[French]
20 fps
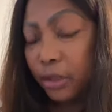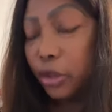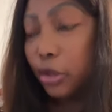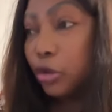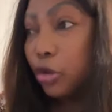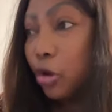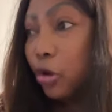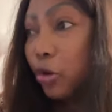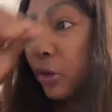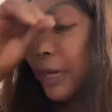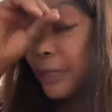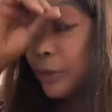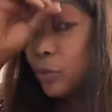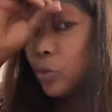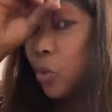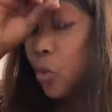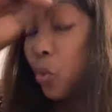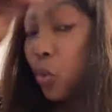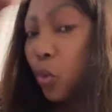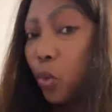Je donnerai
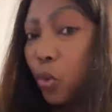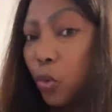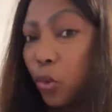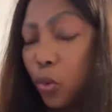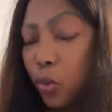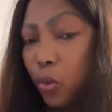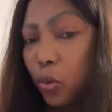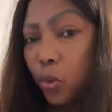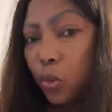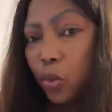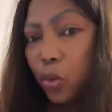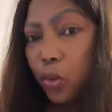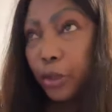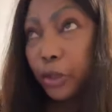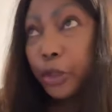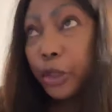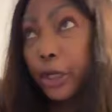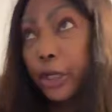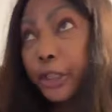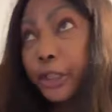tout
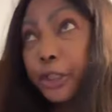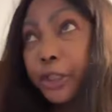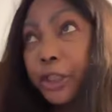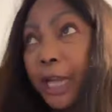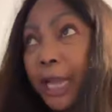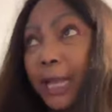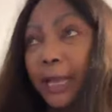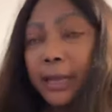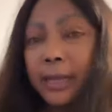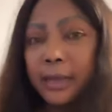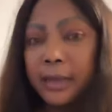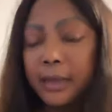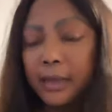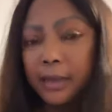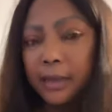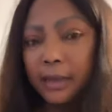ce que j'ai.